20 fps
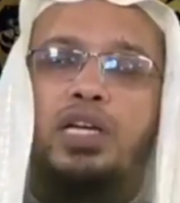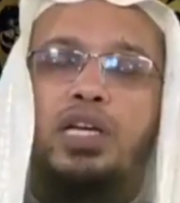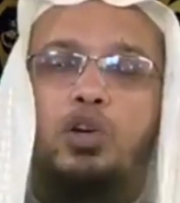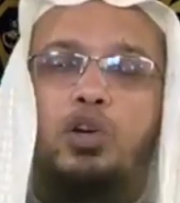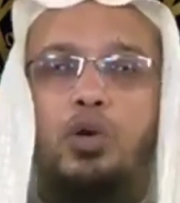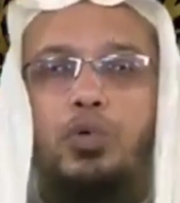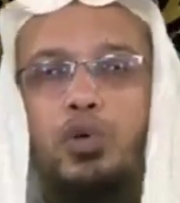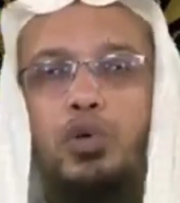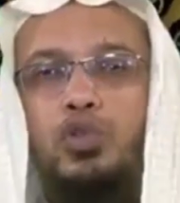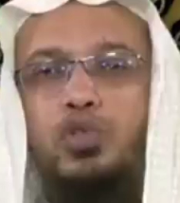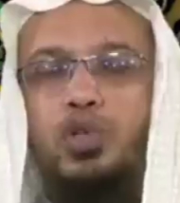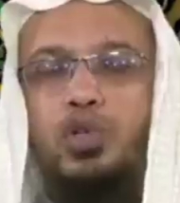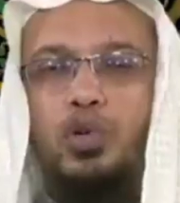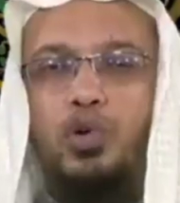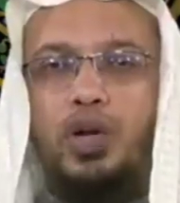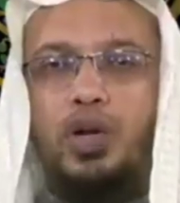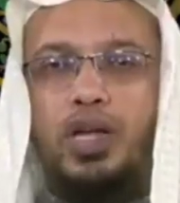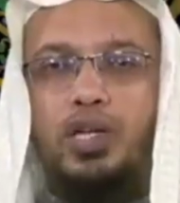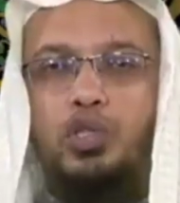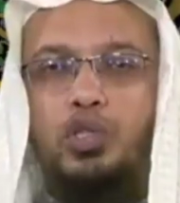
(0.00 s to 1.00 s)
তাকে কবরস্থ
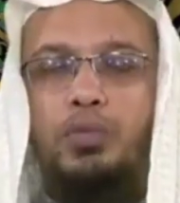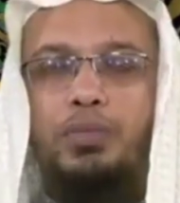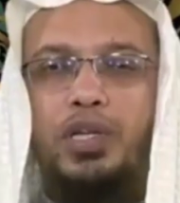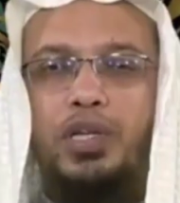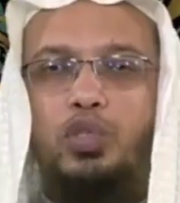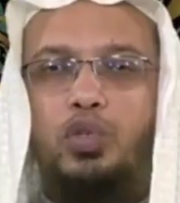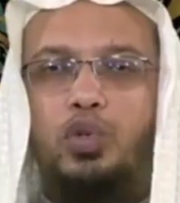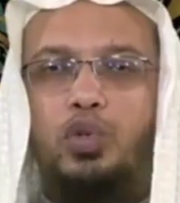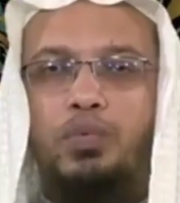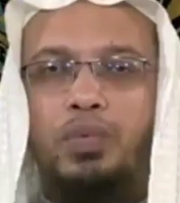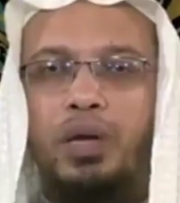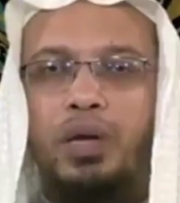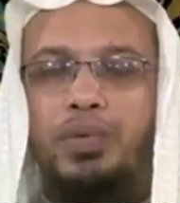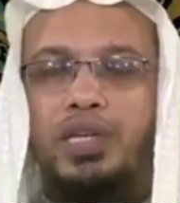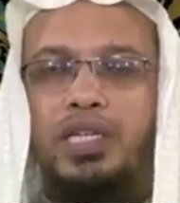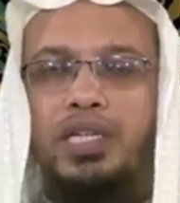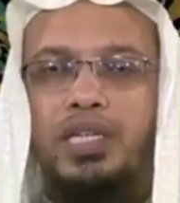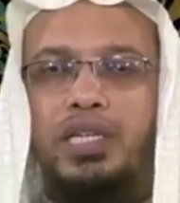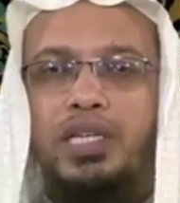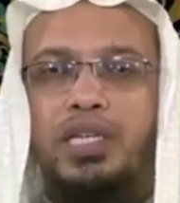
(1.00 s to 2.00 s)
করা সম্মানজনকভাবে